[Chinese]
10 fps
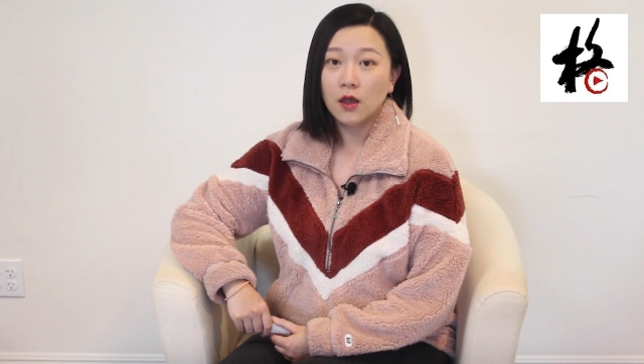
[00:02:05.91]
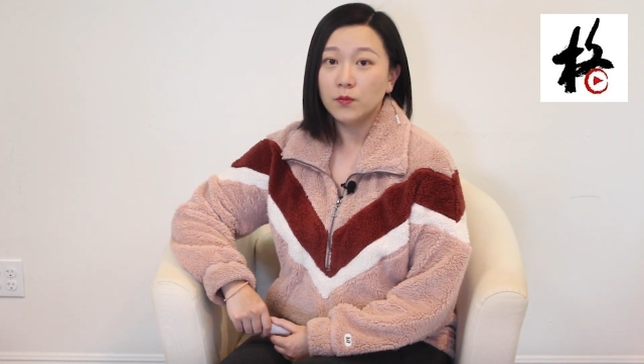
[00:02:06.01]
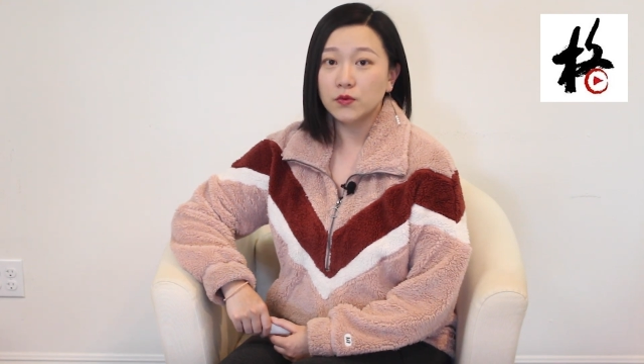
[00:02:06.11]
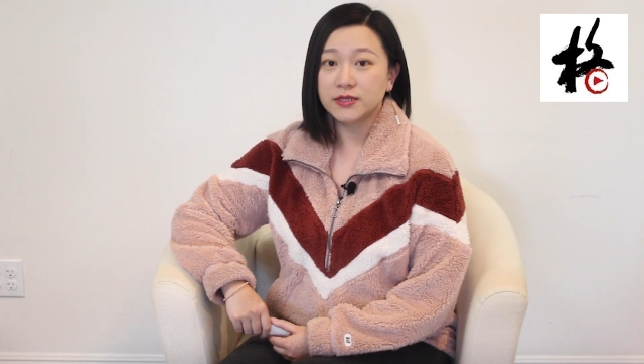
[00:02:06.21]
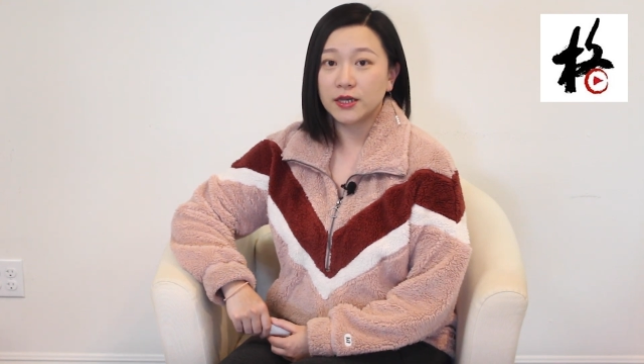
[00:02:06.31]

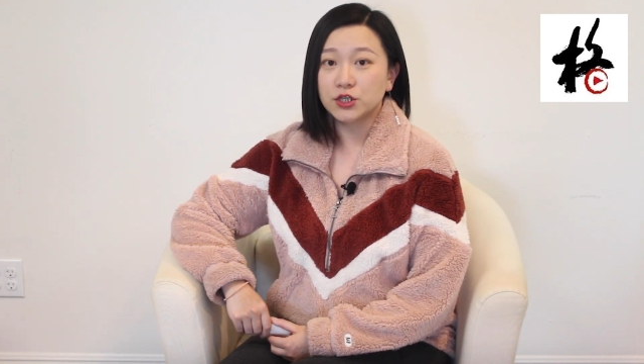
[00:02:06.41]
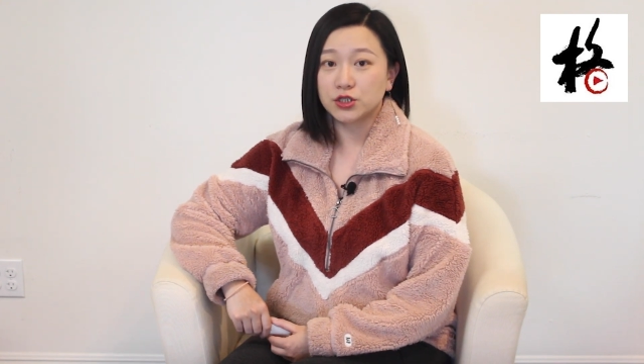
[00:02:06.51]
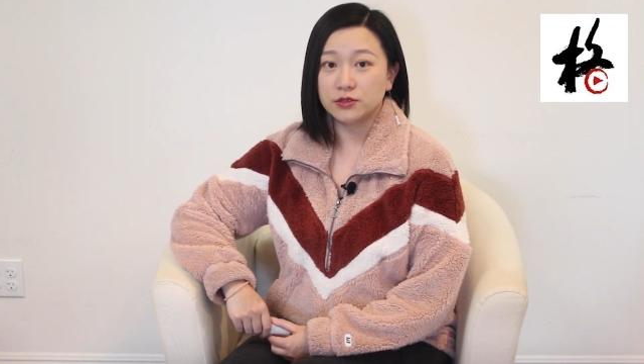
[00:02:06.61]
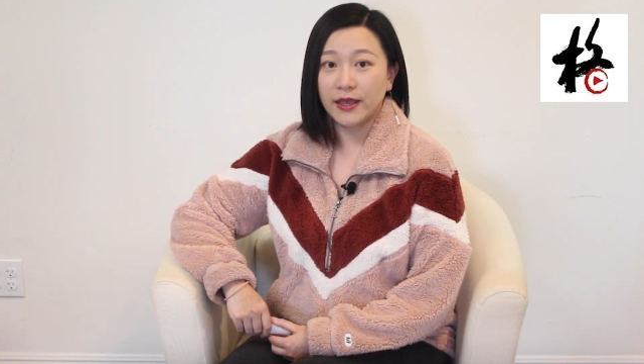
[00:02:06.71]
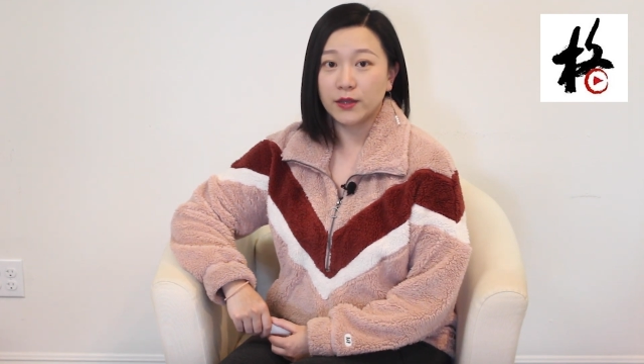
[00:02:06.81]
目前，
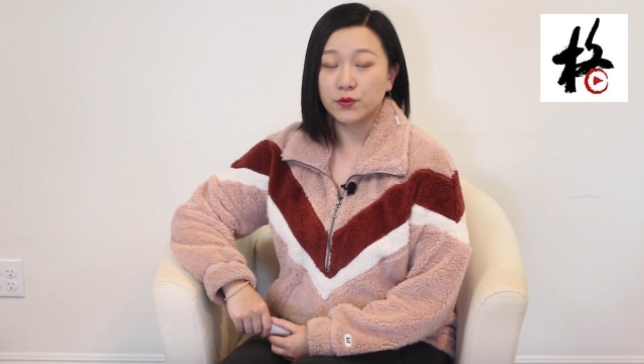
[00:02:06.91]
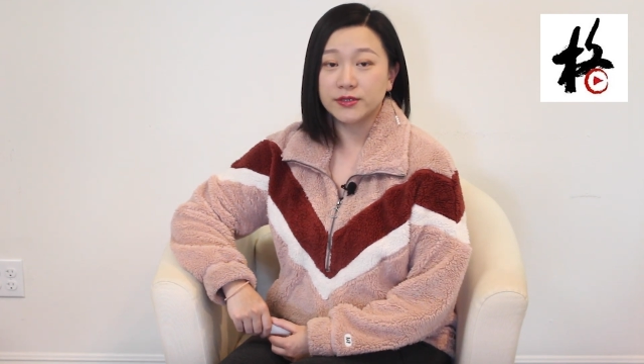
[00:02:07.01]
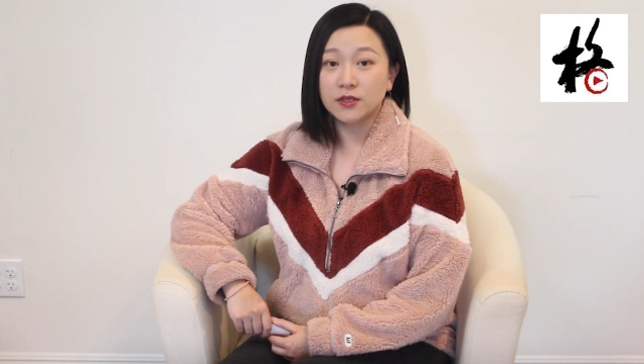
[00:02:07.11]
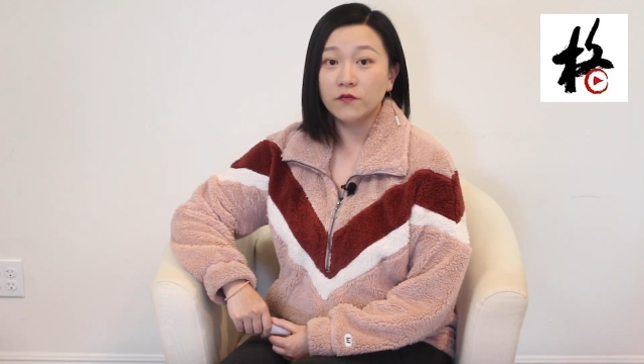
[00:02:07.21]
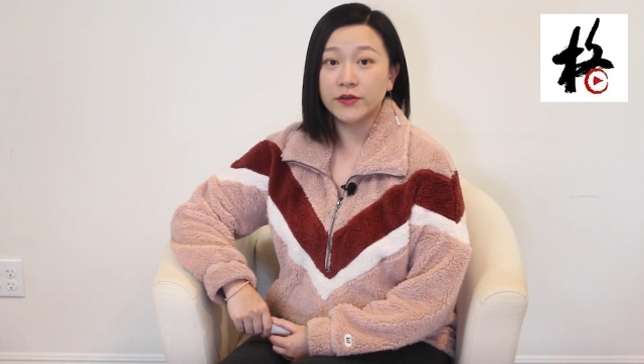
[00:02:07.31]
纸袋对
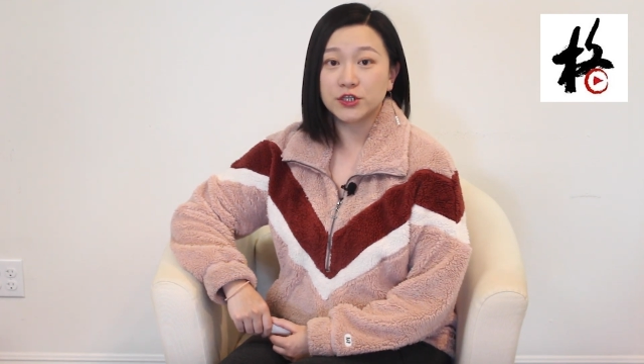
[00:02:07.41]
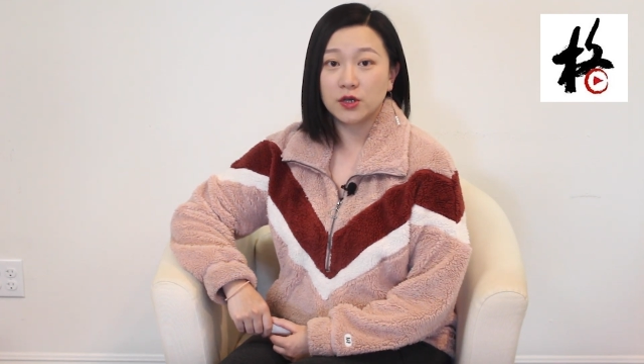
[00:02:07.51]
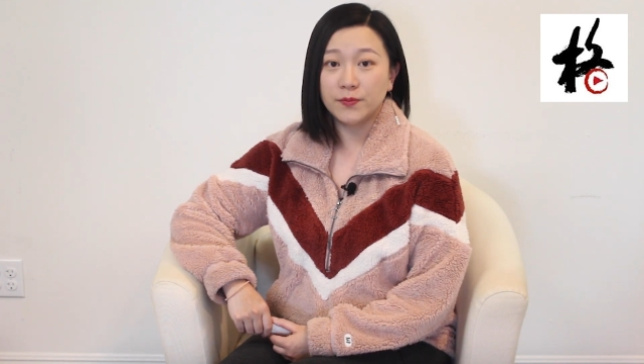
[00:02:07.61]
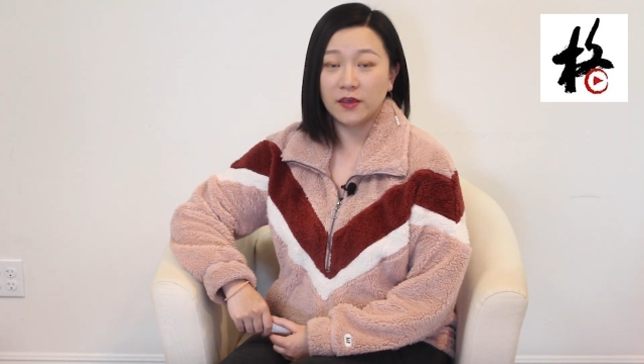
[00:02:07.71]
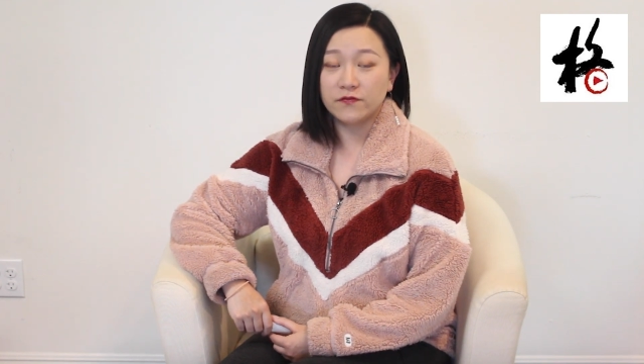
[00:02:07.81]
消费
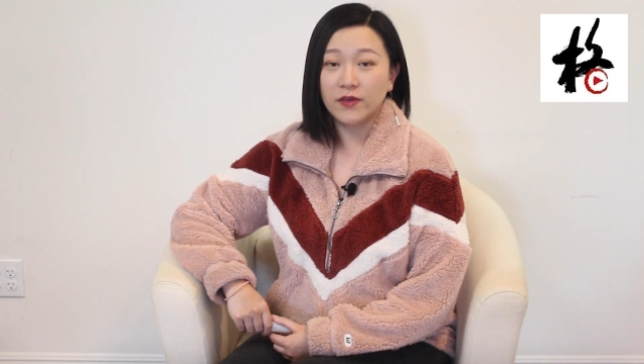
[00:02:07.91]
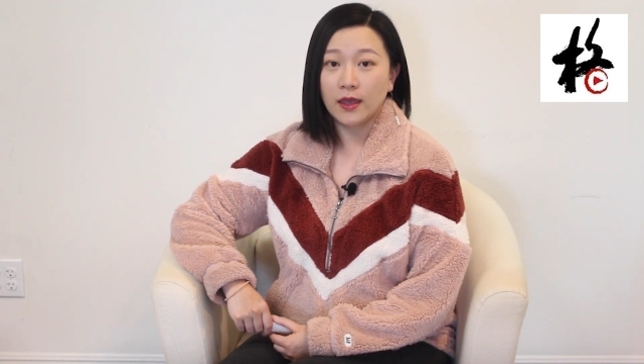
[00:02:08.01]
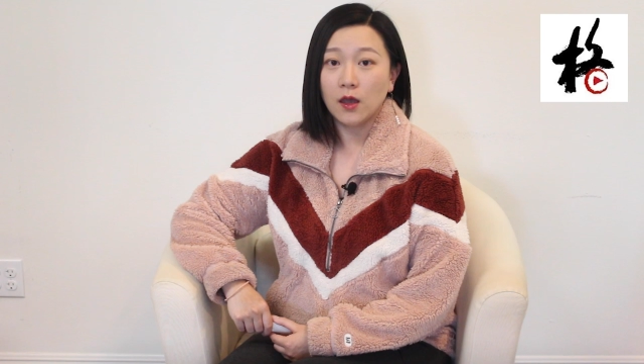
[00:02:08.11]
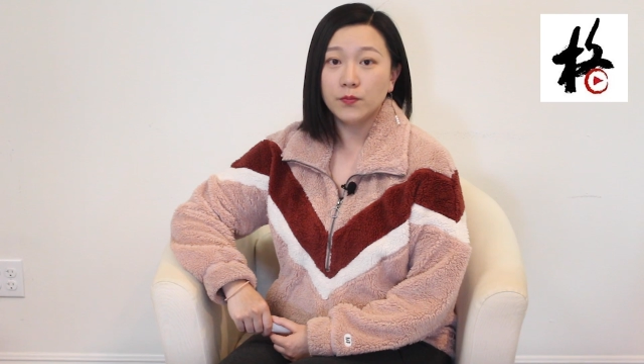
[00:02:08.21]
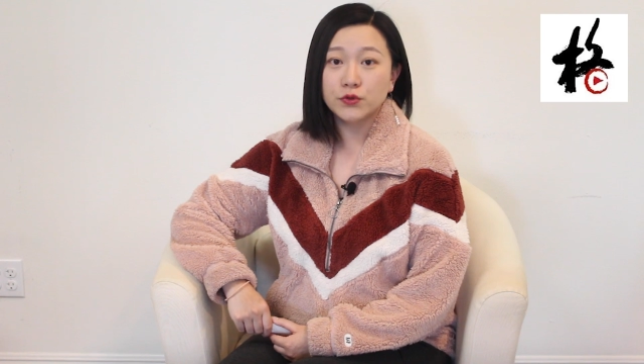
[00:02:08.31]
者免
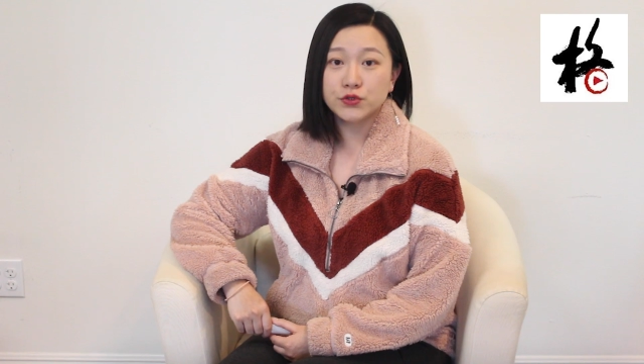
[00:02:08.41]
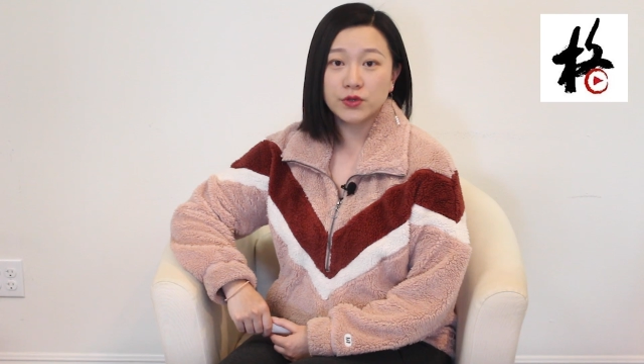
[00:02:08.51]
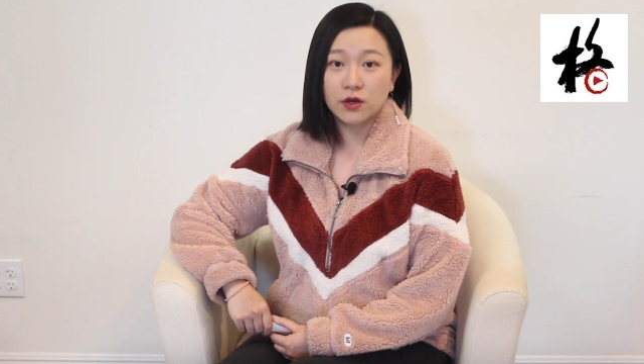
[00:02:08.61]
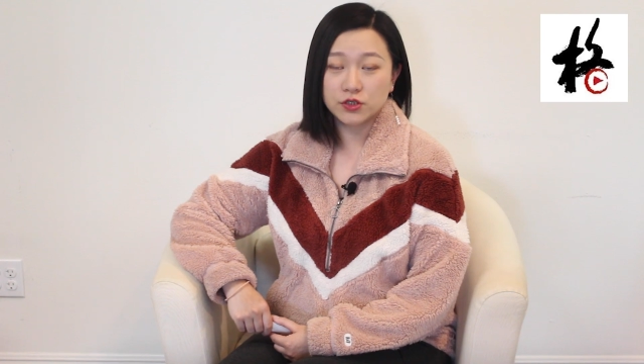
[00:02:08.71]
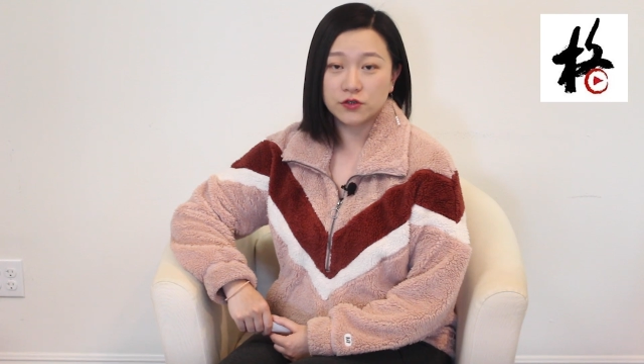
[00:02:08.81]
费，不需
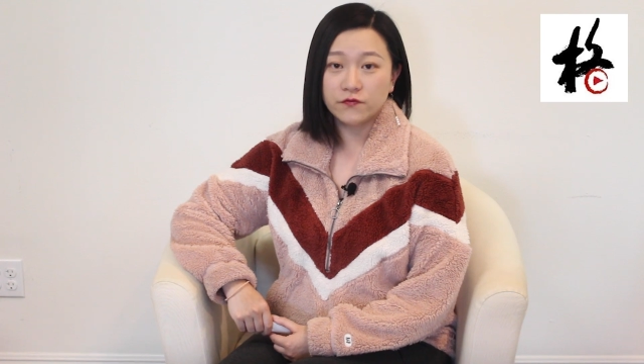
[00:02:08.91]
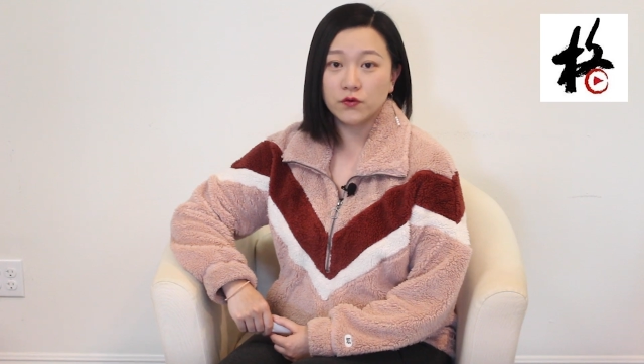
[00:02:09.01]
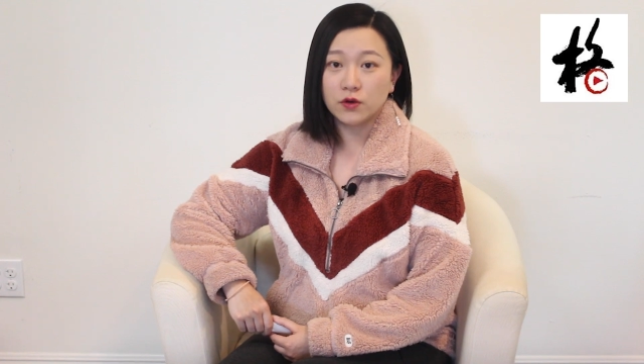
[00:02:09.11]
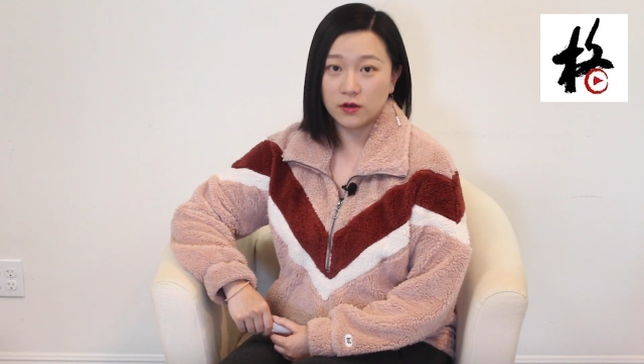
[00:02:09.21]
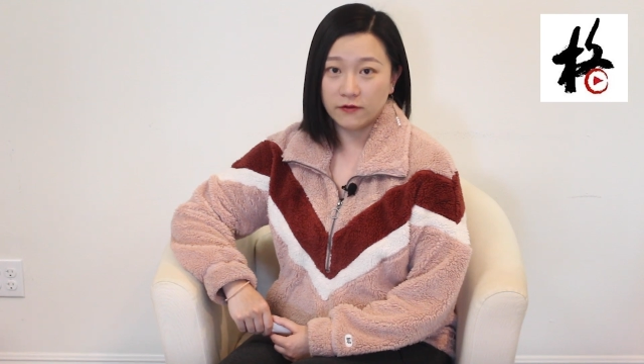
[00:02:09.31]
要支
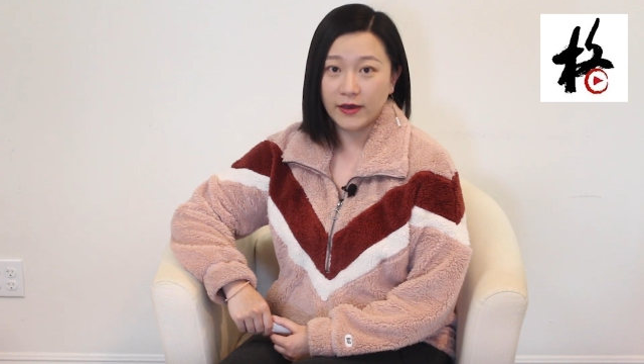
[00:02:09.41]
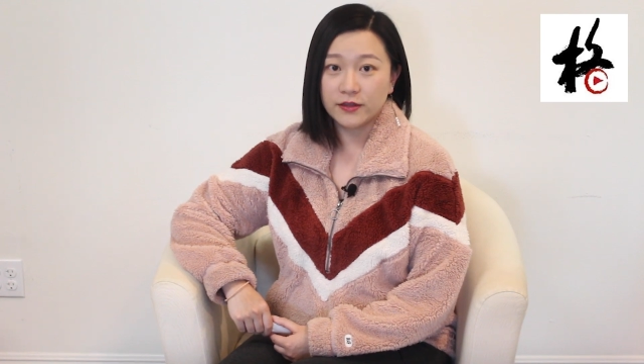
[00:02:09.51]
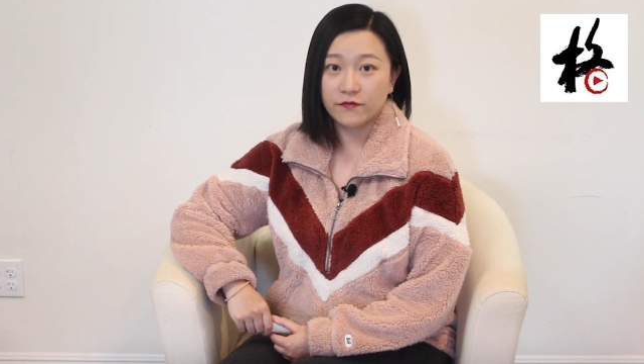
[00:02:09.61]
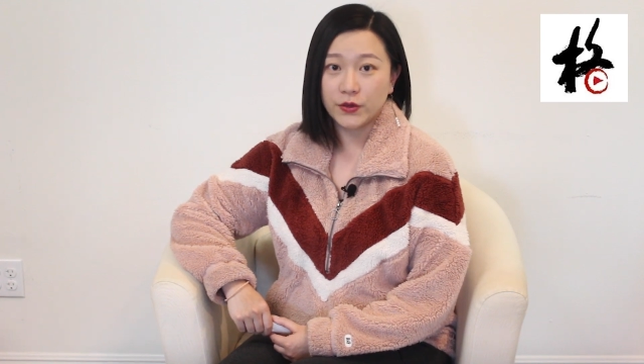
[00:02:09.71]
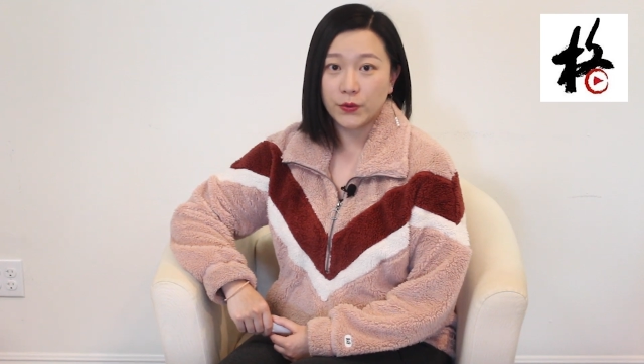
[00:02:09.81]
付额外
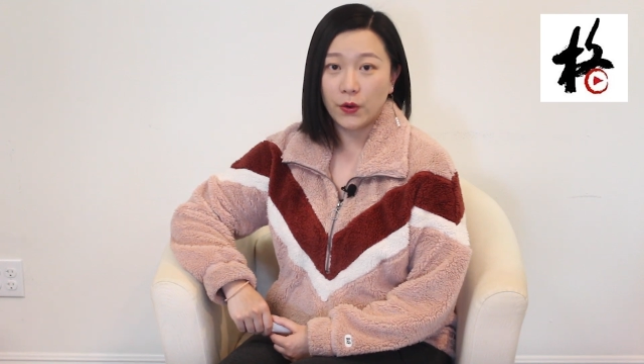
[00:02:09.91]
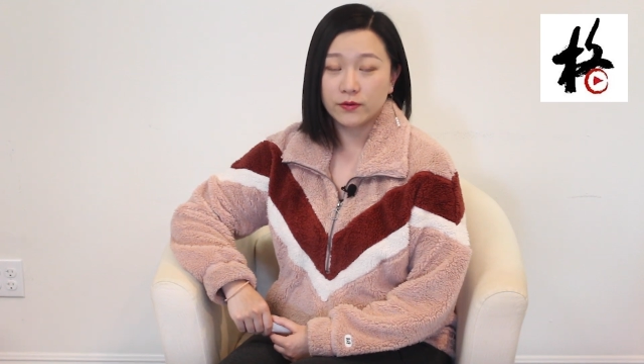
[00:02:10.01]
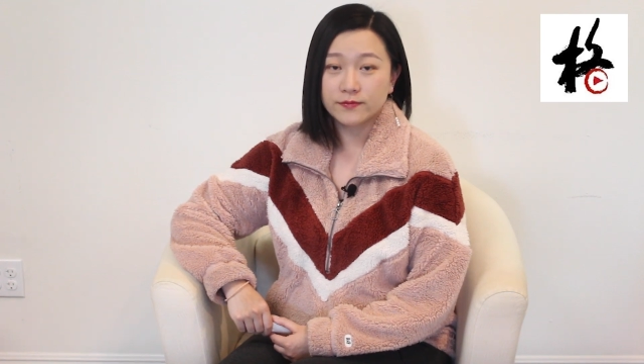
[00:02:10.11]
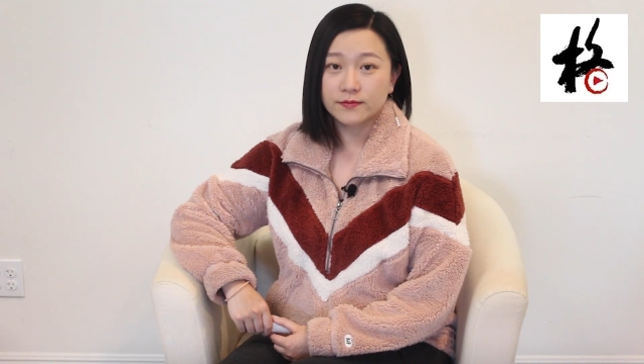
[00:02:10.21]
的费用。